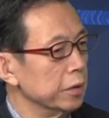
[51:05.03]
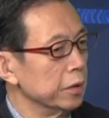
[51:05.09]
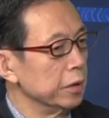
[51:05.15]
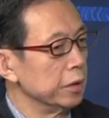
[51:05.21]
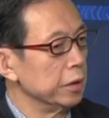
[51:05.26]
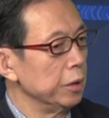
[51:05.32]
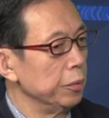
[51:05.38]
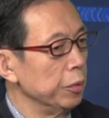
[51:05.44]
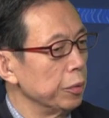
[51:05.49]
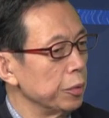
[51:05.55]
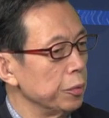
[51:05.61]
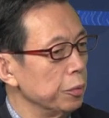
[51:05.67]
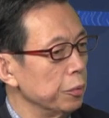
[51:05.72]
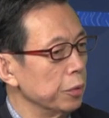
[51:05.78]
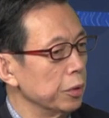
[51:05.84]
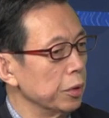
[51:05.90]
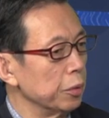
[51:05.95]
因为我
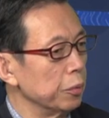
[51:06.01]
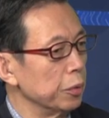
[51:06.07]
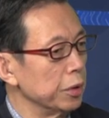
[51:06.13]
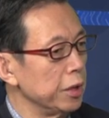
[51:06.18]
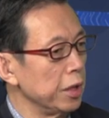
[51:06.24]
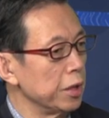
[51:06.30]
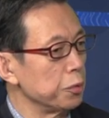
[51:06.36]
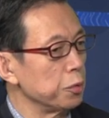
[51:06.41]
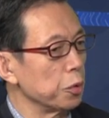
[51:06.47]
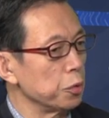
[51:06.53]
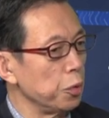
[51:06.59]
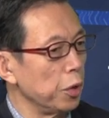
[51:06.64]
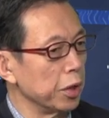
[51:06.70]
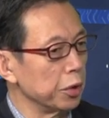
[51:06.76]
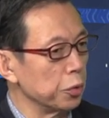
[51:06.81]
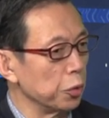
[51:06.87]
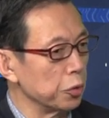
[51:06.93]
我我现在做
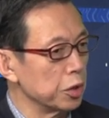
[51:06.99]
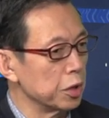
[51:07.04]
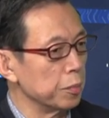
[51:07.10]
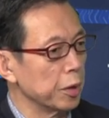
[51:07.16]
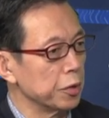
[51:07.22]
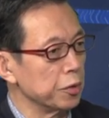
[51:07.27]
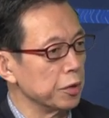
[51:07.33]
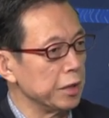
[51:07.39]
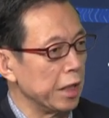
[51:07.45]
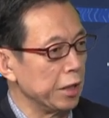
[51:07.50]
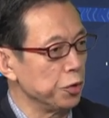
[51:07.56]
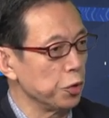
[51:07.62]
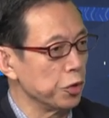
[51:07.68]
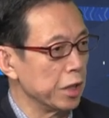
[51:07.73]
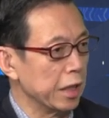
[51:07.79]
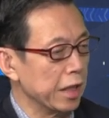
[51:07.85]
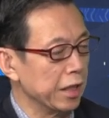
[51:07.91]
创业投资嘛，就是研
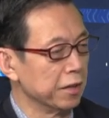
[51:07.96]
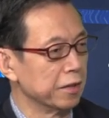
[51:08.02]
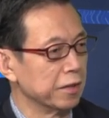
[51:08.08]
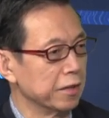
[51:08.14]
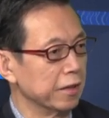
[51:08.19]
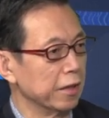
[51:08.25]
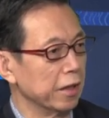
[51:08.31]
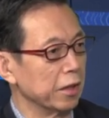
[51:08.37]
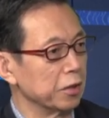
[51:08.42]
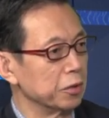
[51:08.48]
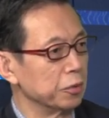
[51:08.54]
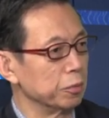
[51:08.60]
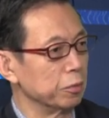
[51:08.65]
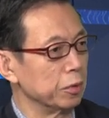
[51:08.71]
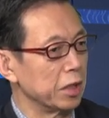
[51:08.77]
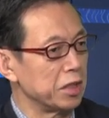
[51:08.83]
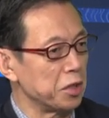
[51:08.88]
究人呢，啊，
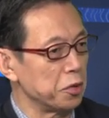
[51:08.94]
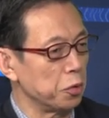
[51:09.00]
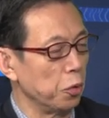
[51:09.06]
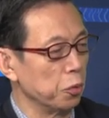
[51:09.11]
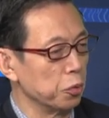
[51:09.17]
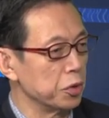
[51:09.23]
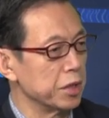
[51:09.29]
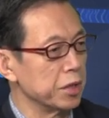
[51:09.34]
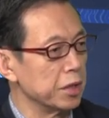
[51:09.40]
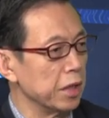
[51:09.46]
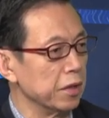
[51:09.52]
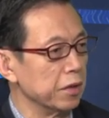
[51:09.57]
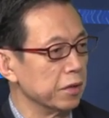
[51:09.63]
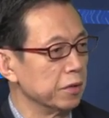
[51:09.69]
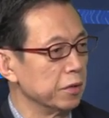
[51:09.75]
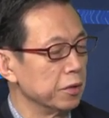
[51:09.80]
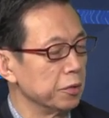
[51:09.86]
主要在投资
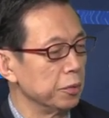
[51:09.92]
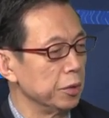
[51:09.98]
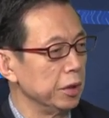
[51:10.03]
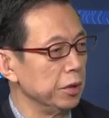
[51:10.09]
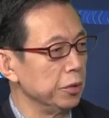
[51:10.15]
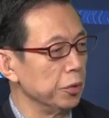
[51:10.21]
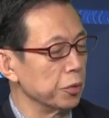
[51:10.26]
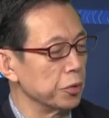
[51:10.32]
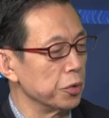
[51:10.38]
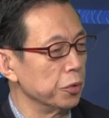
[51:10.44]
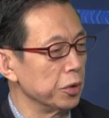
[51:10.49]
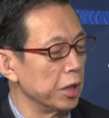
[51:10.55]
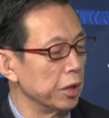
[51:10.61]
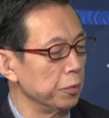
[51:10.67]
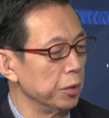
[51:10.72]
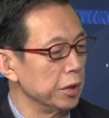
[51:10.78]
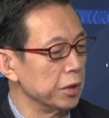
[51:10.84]
人，所以有时候
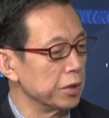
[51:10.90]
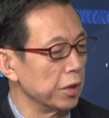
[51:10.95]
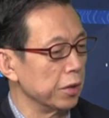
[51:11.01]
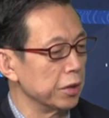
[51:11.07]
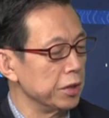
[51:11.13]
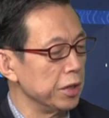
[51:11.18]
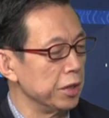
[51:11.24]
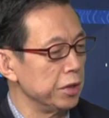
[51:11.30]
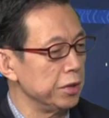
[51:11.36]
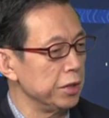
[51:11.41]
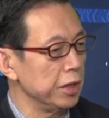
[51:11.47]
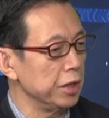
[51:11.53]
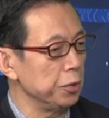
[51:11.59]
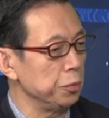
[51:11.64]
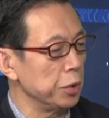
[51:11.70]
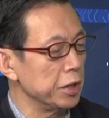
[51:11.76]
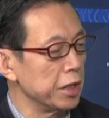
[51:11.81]
也会找一些心
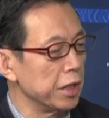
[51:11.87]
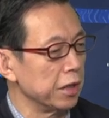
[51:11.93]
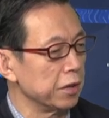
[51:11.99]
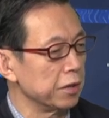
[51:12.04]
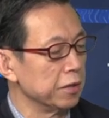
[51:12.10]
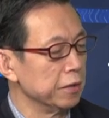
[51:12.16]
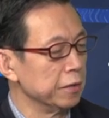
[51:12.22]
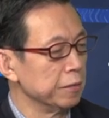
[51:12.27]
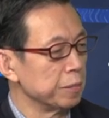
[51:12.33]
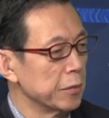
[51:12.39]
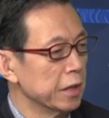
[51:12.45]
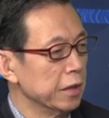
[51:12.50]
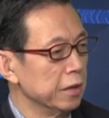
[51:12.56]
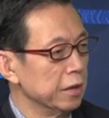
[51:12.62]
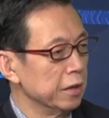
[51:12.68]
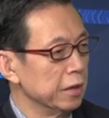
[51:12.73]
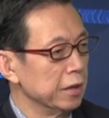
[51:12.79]
理学家，
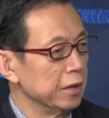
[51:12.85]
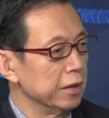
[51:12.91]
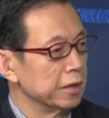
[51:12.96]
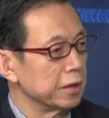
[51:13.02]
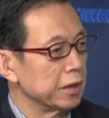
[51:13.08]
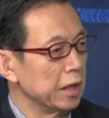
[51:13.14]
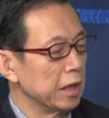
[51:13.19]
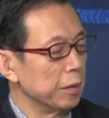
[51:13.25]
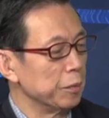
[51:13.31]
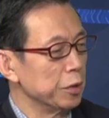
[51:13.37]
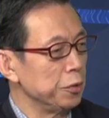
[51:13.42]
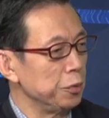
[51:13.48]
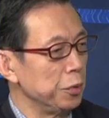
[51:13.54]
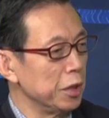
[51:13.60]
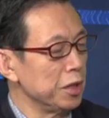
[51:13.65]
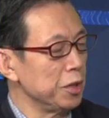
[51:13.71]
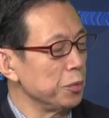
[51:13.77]
跟他们
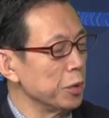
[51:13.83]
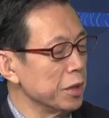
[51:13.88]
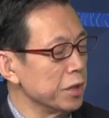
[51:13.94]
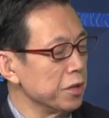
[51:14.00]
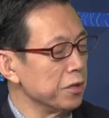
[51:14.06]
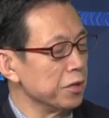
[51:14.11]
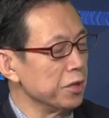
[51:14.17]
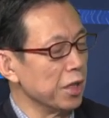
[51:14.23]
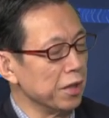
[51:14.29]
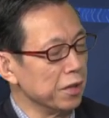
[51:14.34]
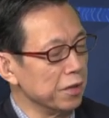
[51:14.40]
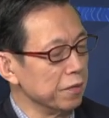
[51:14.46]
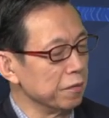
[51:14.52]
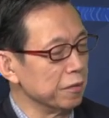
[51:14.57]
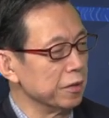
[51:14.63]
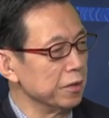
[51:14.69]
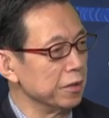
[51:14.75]
学习学习
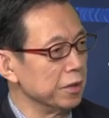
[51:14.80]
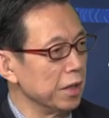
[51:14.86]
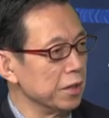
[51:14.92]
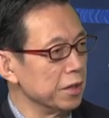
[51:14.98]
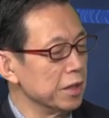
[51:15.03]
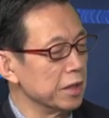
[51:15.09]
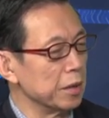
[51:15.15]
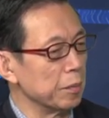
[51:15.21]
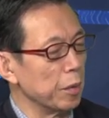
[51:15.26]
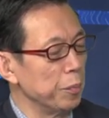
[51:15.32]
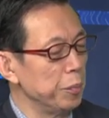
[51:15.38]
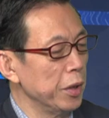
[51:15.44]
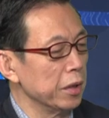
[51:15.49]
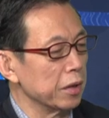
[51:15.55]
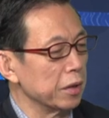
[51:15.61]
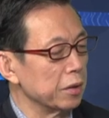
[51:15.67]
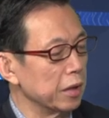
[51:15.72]
人人是怎么
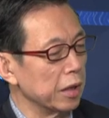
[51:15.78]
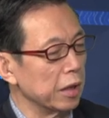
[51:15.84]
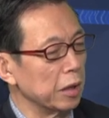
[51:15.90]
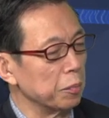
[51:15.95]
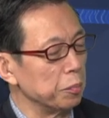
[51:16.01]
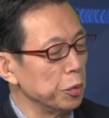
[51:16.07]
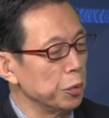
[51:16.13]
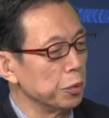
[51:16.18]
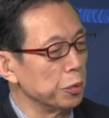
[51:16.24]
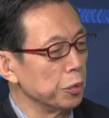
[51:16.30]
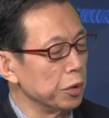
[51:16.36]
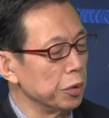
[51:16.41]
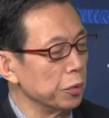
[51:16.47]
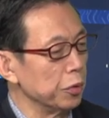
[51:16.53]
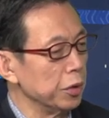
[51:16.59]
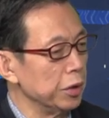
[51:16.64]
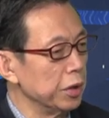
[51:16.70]
变的啊。比如说
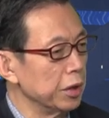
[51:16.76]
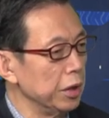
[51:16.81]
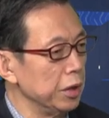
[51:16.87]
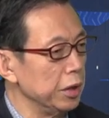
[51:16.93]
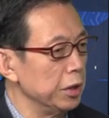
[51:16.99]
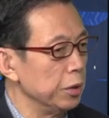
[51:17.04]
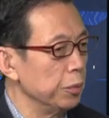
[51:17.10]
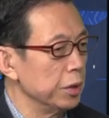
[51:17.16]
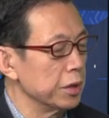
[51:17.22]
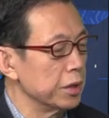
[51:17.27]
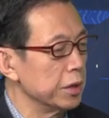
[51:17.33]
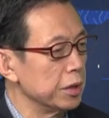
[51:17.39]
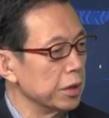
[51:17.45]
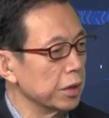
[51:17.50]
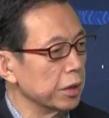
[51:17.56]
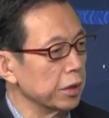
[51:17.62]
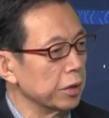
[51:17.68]
有一个理论是
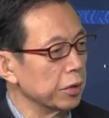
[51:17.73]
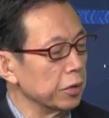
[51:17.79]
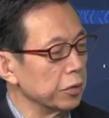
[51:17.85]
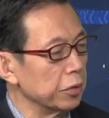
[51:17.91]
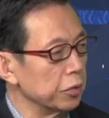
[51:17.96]
叫，